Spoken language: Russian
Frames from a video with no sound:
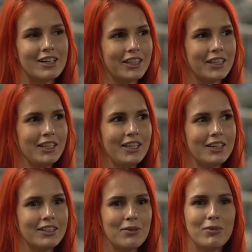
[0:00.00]

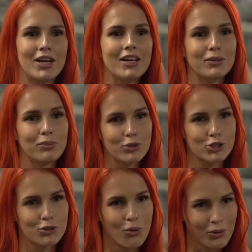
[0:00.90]
России, для меня это был
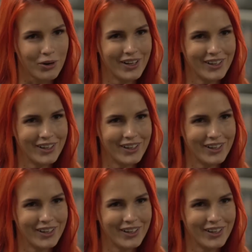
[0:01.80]
шок,